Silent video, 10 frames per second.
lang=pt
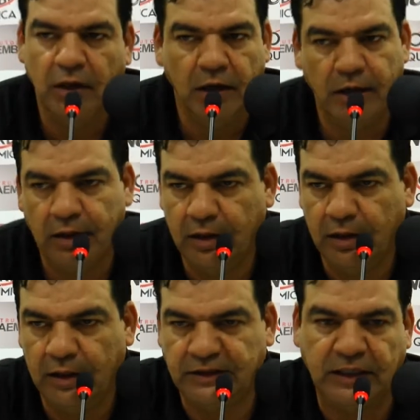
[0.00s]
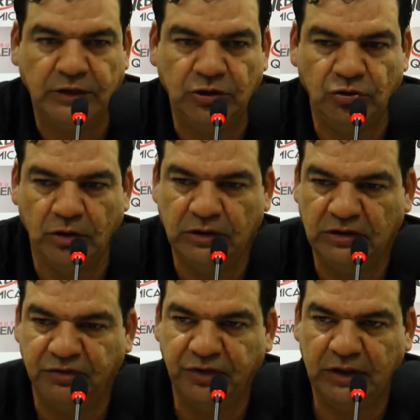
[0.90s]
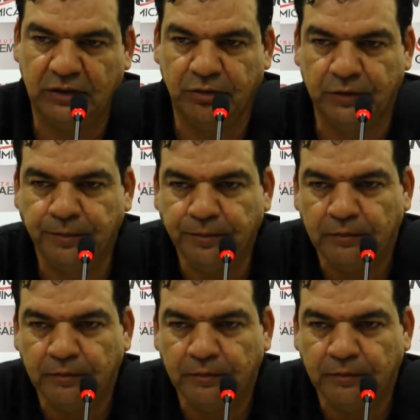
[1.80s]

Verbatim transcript: é, sete jogos invicto,